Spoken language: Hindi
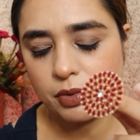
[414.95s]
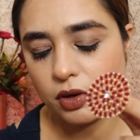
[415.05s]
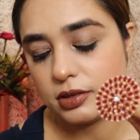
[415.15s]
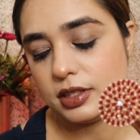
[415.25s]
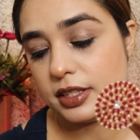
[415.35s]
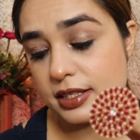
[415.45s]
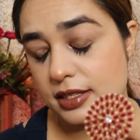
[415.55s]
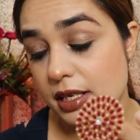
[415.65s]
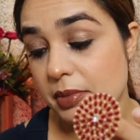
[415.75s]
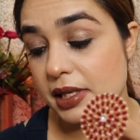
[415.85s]
बहुत ही
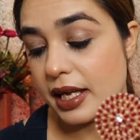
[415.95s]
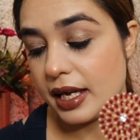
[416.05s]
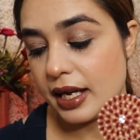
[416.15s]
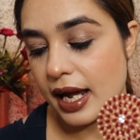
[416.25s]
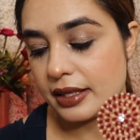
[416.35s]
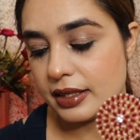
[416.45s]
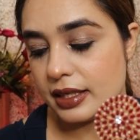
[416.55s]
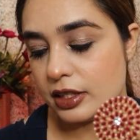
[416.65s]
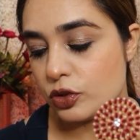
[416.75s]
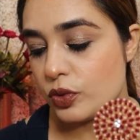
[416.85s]
रिजनेबल है आई
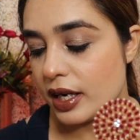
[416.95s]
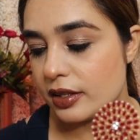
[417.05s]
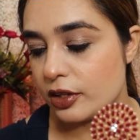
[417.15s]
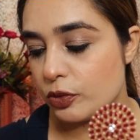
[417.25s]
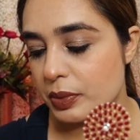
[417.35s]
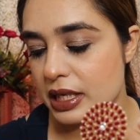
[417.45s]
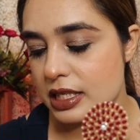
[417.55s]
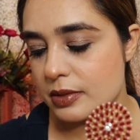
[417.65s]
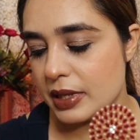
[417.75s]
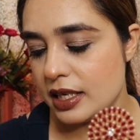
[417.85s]
थिंक टू हंड्रेड
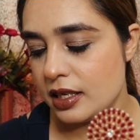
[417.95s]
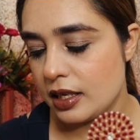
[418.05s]
रुपीज़ में